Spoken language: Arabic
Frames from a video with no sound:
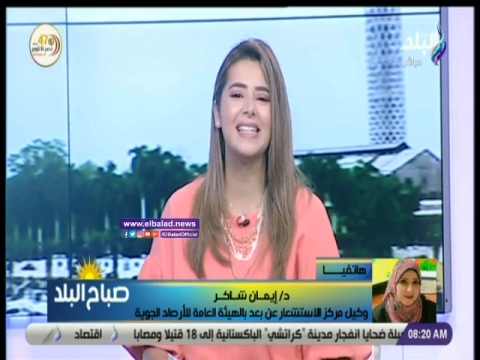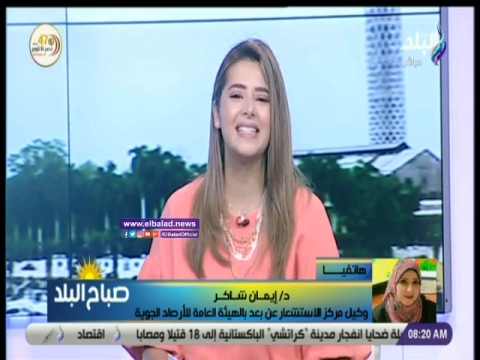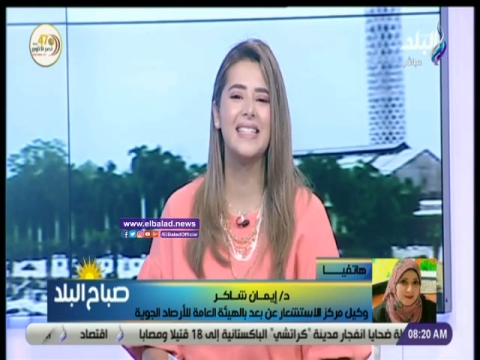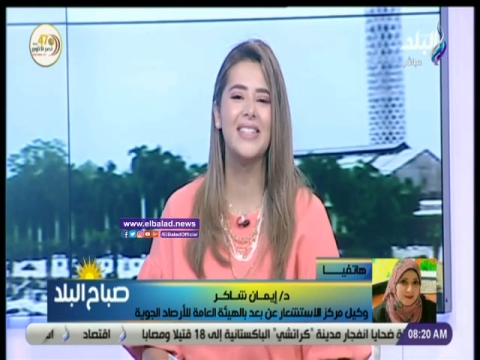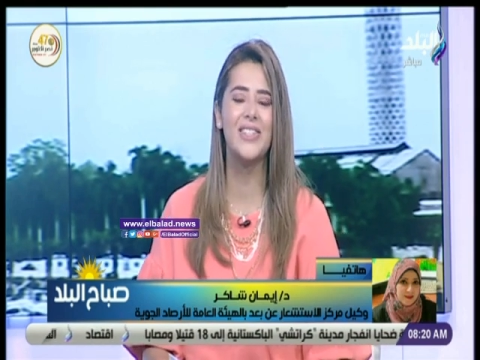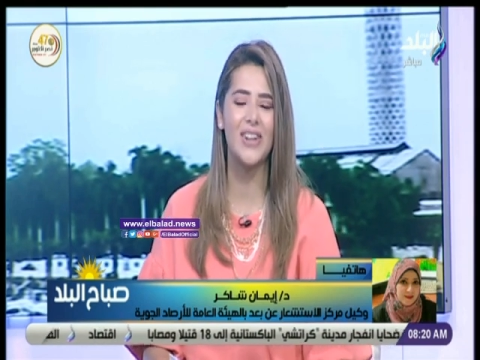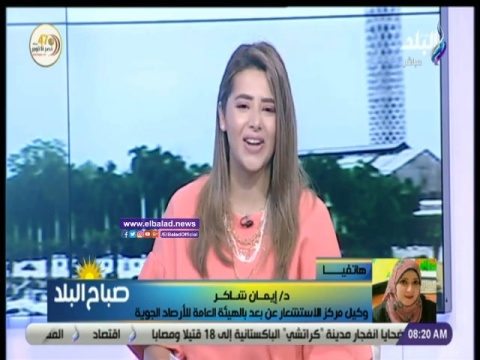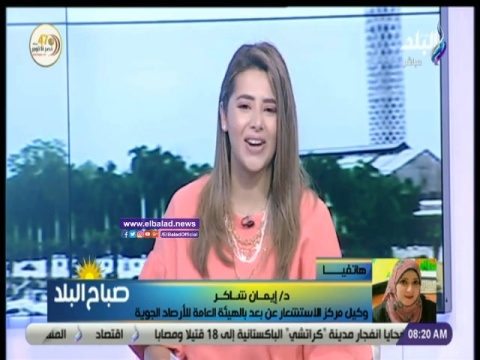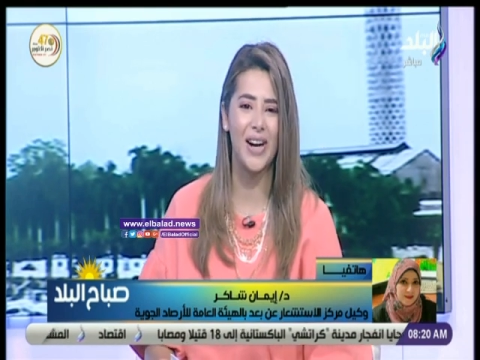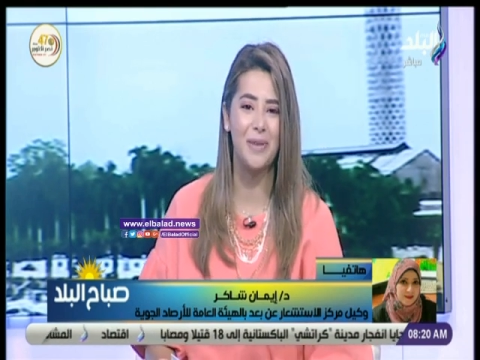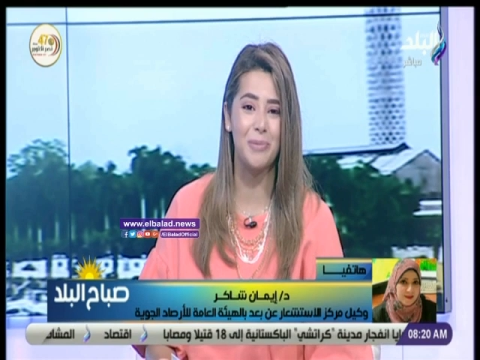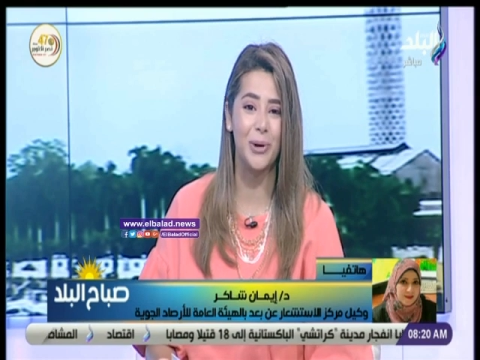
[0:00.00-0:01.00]

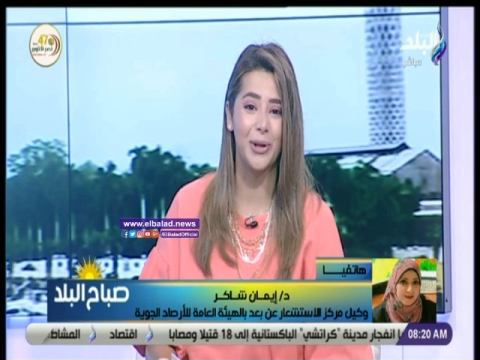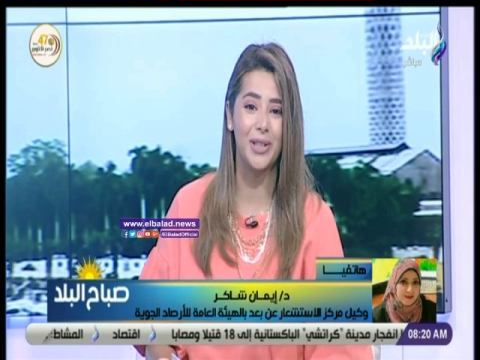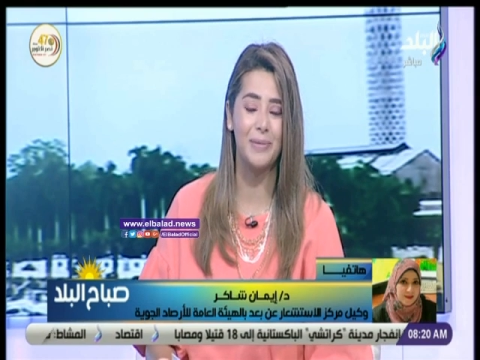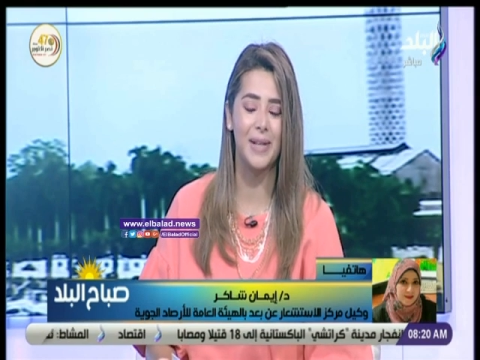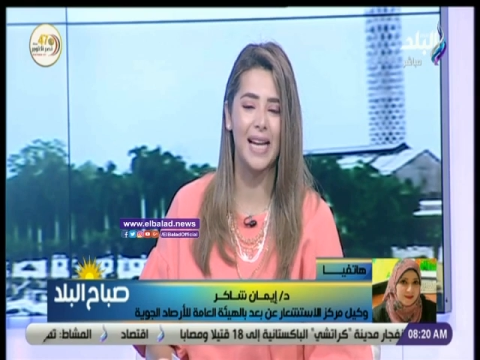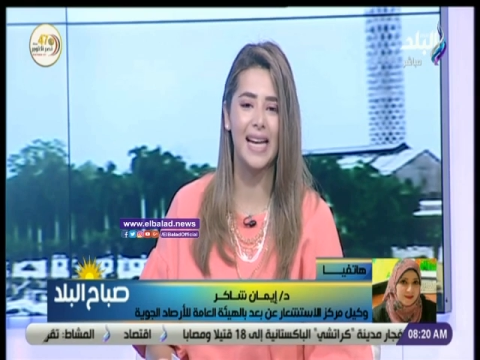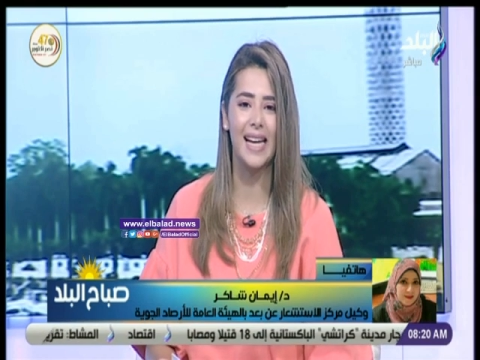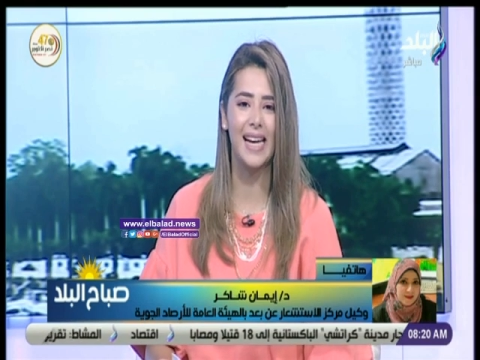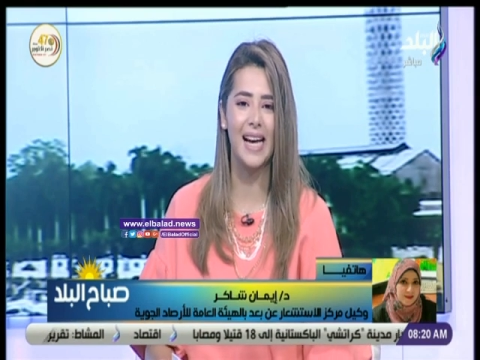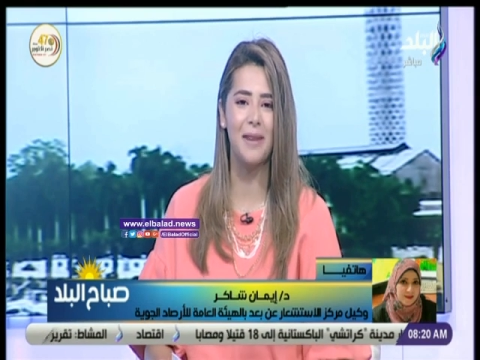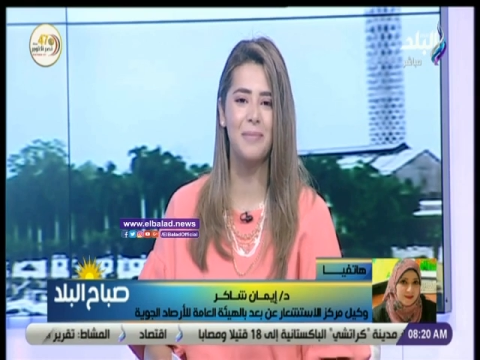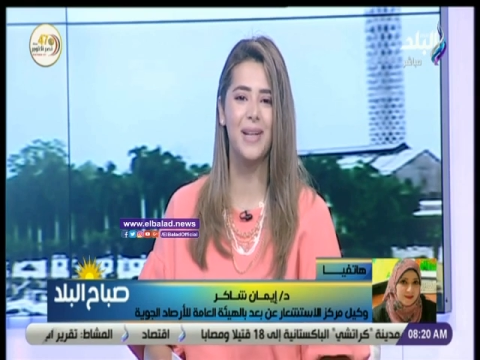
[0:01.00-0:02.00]
الاستشعار عن بعد
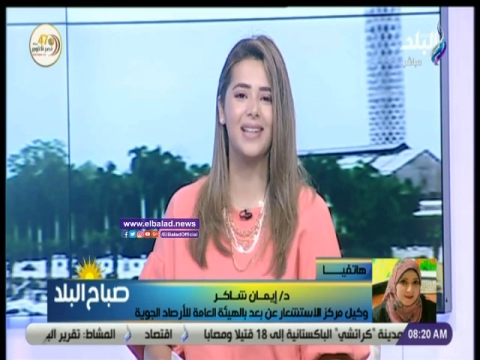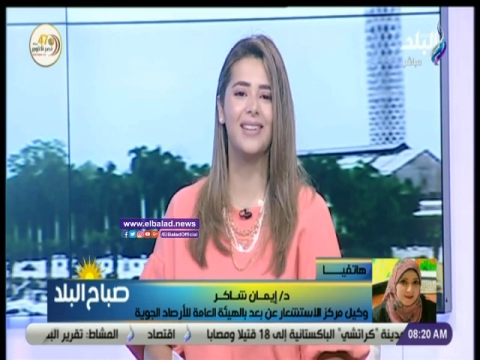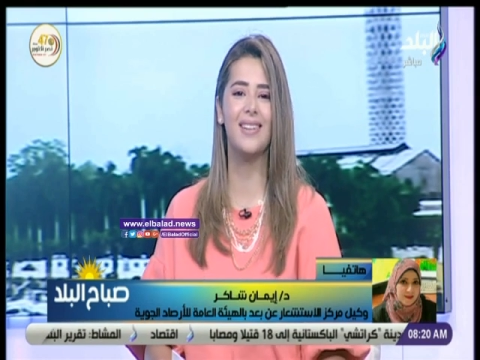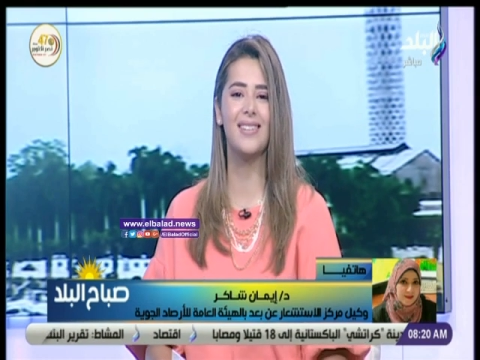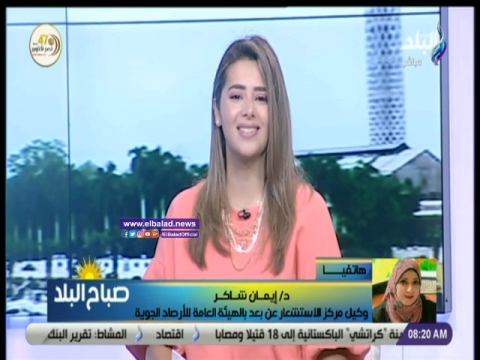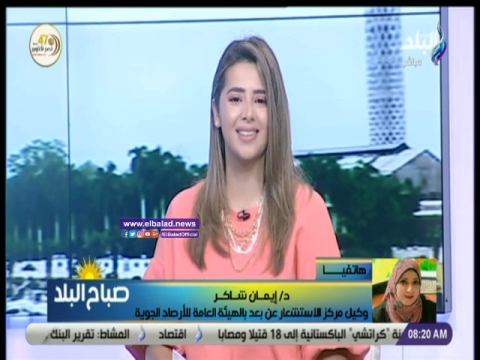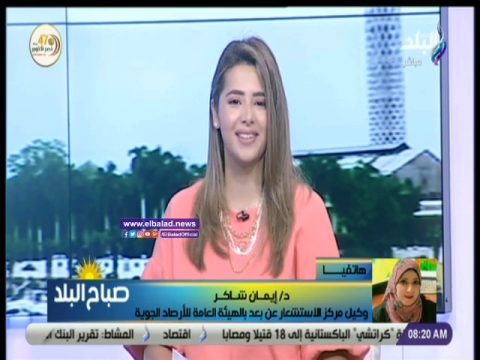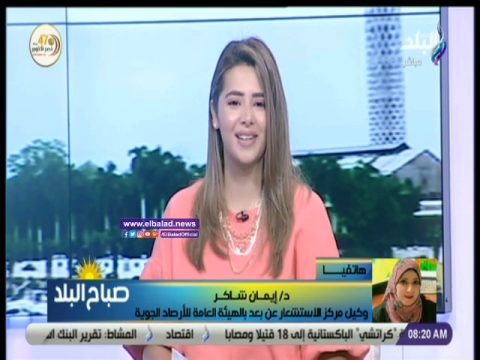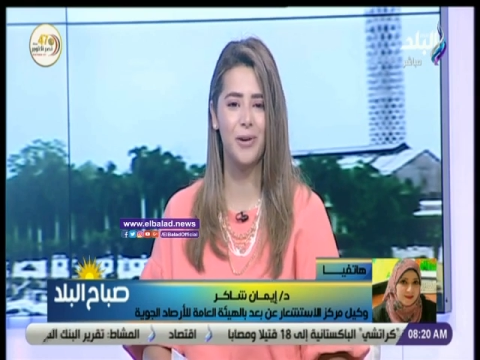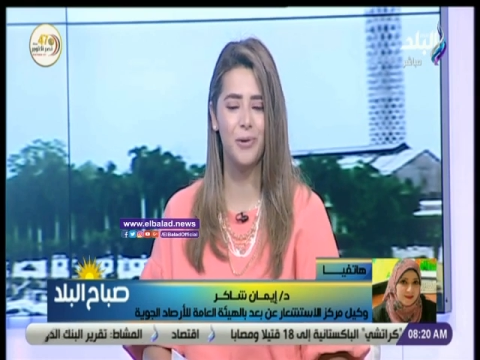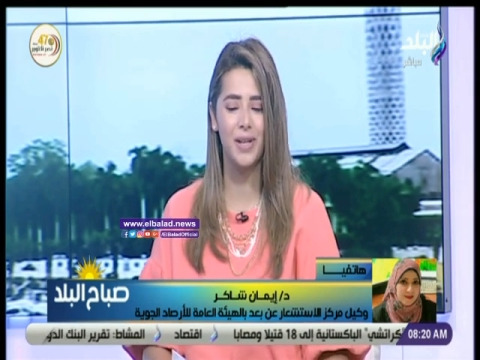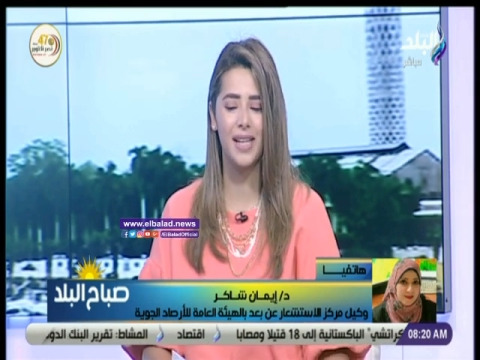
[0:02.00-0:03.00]
بالهيئه العامه للارصاد
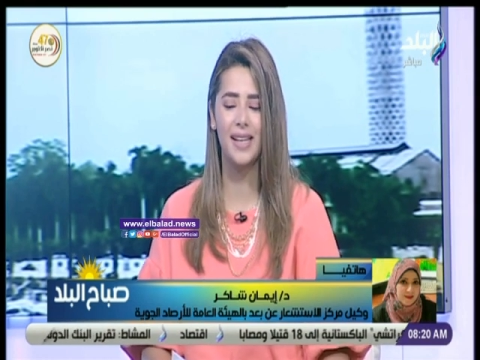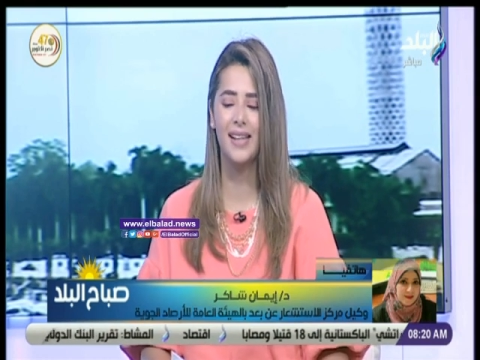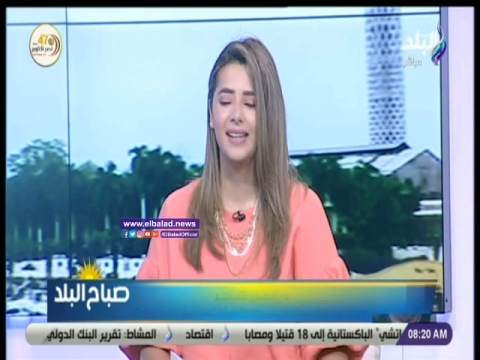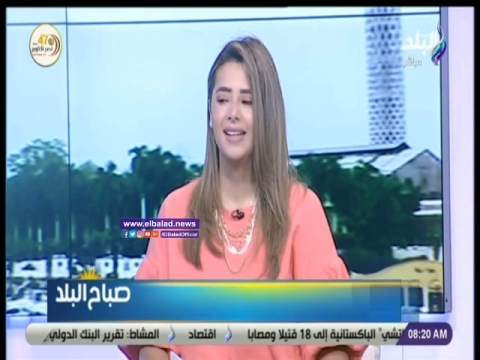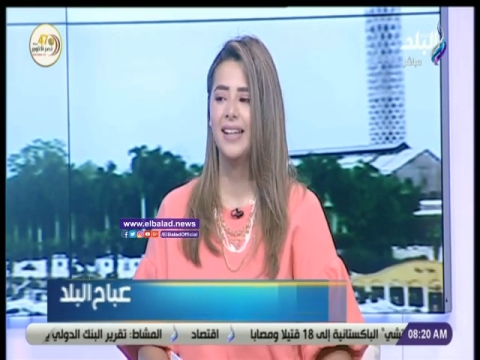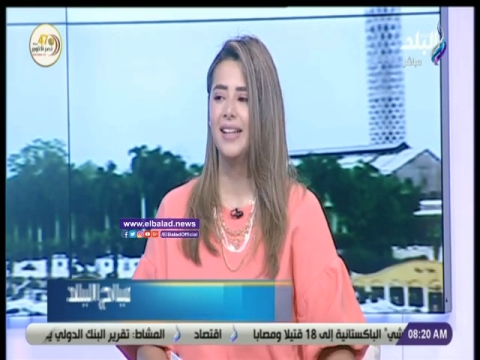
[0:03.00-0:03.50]
الجويه